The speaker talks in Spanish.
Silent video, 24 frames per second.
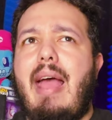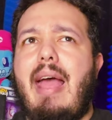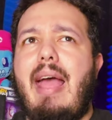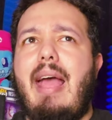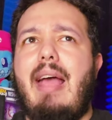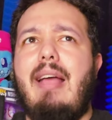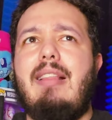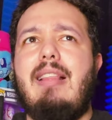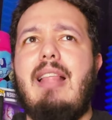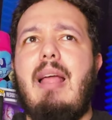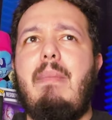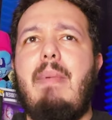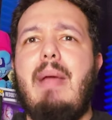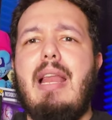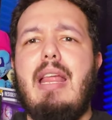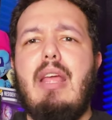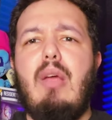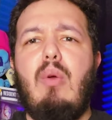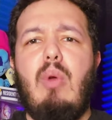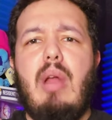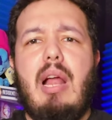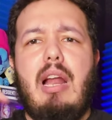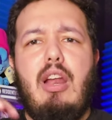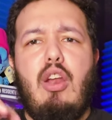esta
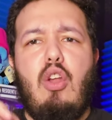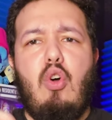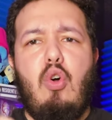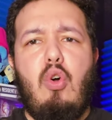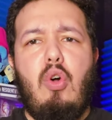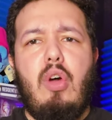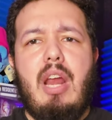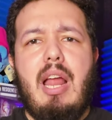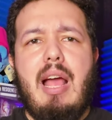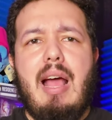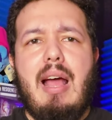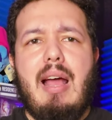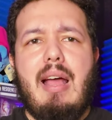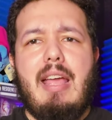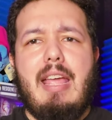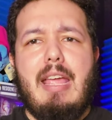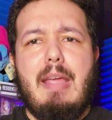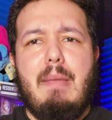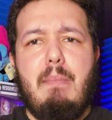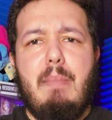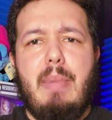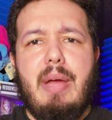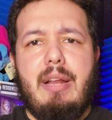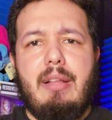película logra
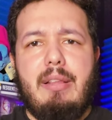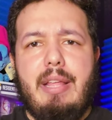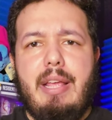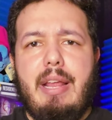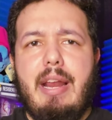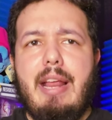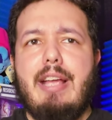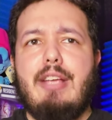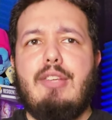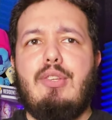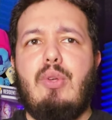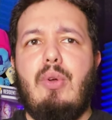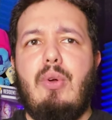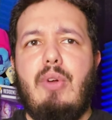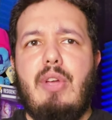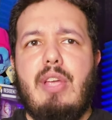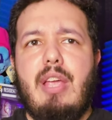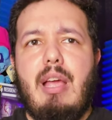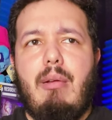invertir eso